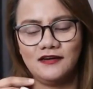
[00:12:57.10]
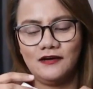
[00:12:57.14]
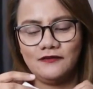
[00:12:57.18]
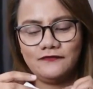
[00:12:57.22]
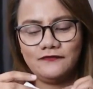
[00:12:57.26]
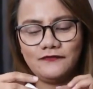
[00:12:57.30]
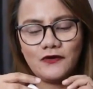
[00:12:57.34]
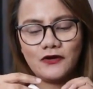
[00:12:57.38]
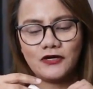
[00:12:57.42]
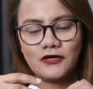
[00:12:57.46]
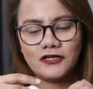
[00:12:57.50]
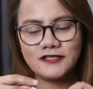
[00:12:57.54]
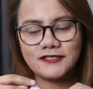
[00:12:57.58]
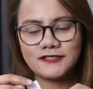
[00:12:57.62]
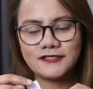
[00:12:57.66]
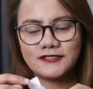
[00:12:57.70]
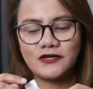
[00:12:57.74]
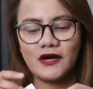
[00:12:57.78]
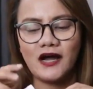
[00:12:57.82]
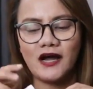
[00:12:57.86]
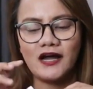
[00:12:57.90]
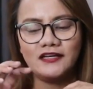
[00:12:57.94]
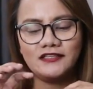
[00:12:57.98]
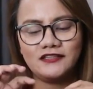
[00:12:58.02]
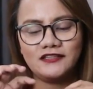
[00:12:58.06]
Of course, no
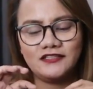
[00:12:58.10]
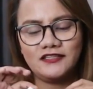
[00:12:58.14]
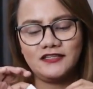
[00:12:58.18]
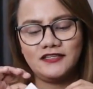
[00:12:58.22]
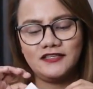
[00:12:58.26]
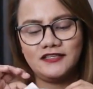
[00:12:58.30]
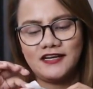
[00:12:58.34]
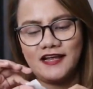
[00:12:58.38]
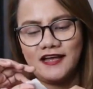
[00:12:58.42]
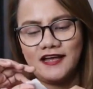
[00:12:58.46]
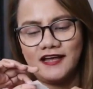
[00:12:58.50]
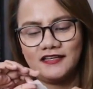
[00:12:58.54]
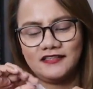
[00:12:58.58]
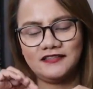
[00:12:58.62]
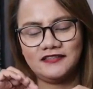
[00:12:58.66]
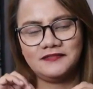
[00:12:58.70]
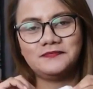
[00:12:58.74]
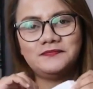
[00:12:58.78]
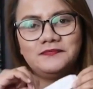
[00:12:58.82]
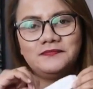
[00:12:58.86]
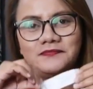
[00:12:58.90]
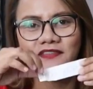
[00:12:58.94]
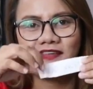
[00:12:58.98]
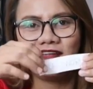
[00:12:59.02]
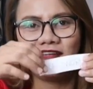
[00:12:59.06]
other than
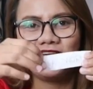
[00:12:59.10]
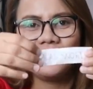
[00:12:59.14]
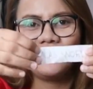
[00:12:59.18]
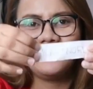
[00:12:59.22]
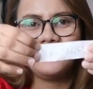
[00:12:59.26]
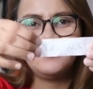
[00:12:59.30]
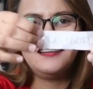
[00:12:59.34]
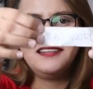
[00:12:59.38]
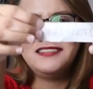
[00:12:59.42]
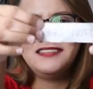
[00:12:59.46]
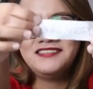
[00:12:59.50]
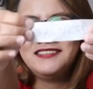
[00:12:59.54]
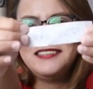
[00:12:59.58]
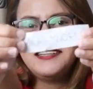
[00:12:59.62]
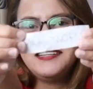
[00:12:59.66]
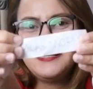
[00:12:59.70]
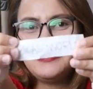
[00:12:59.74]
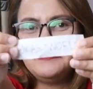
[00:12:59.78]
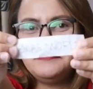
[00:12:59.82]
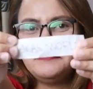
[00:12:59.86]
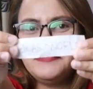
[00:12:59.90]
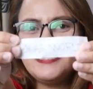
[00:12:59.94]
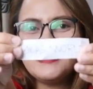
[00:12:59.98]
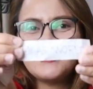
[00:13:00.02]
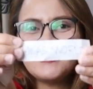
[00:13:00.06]

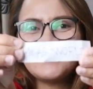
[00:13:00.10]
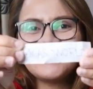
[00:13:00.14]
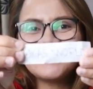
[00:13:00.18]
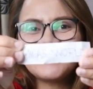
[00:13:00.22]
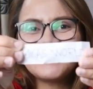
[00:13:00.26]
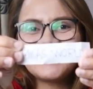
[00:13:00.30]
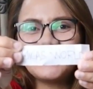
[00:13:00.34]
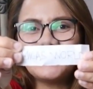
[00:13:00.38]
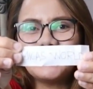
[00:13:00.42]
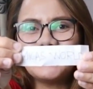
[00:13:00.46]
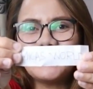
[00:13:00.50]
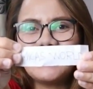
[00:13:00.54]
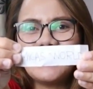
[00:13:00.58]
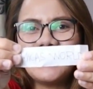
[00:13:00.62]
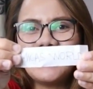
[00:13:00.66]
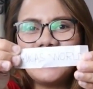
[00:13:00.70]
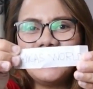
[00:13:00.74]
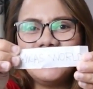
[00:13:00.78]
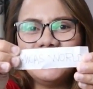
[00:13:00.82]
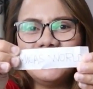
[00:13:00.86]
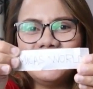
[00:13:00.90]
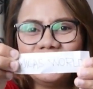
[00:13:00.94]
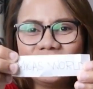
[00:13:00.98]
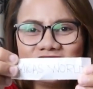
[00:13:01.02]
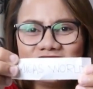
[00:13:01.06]
Mika's
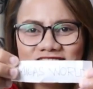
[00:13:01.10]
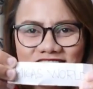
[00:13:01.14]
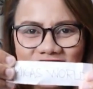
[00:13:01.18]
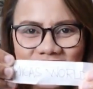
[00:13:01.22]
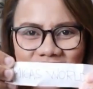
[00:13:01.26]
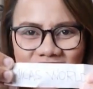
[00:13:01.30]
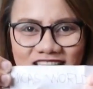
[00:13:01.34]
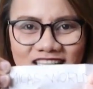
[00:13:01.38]
World!